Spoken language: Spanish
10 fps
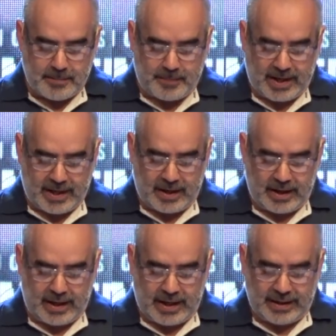
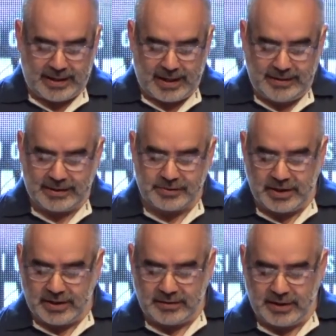para el que anda
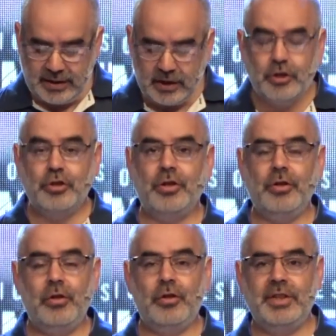triste,
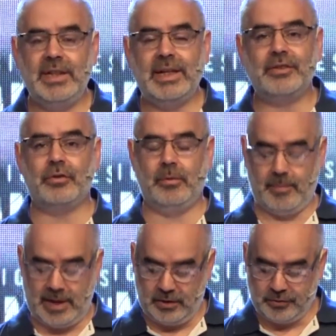todos los días son
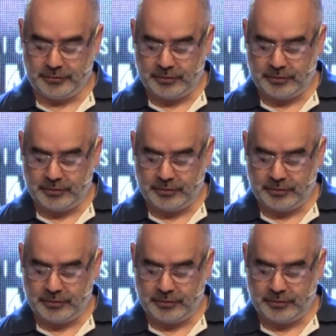malos.